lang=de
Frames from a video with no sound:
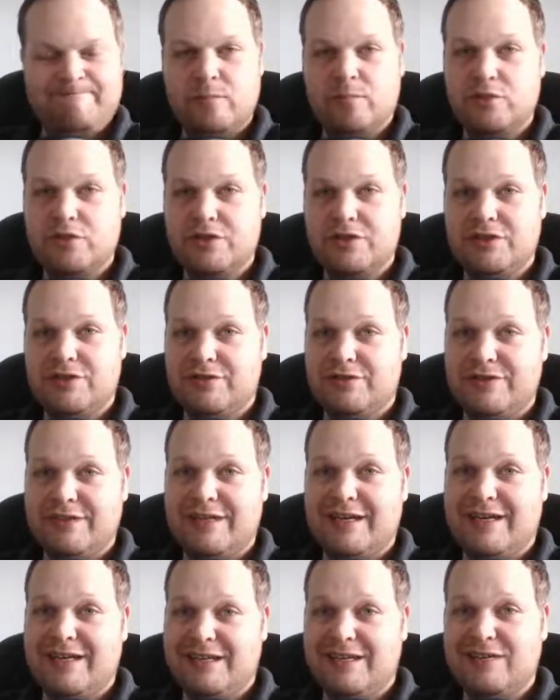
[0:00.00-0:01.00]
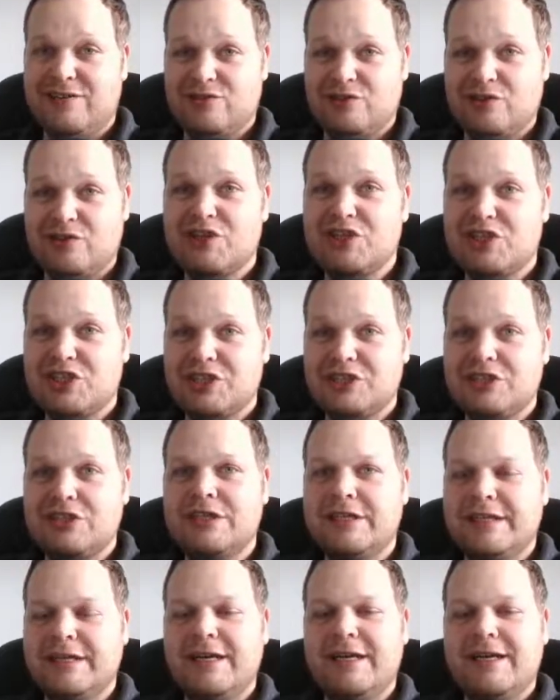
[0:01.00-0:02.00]
muss ich euch da alle
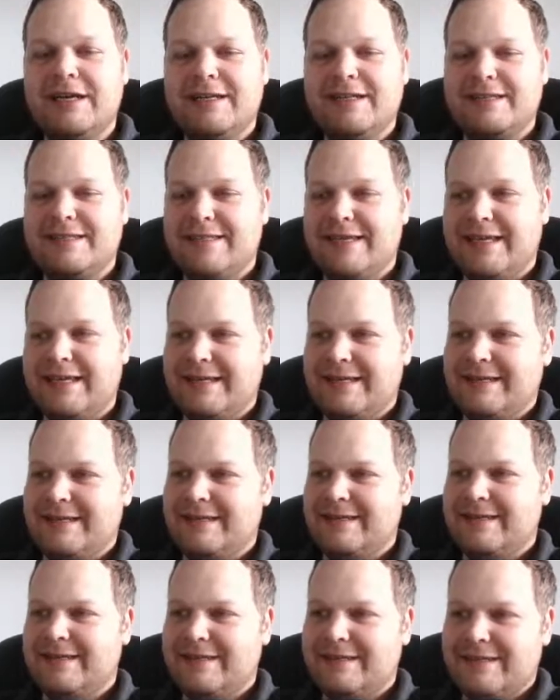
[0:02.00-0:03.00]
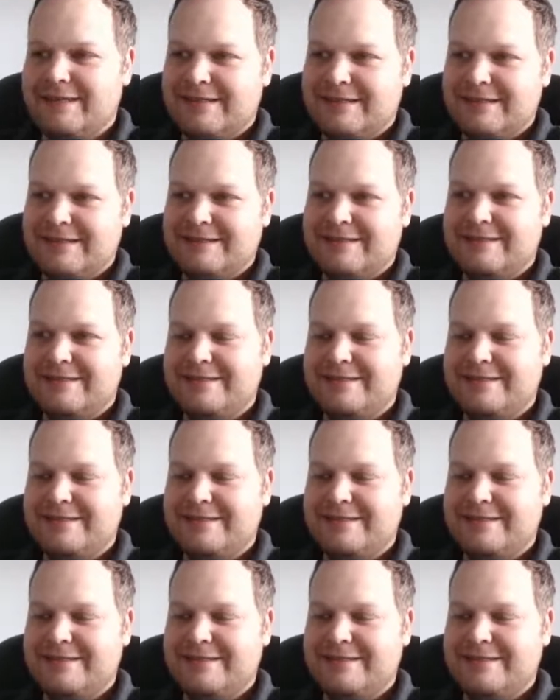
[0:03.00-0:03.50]
enttäuschen, denn äh,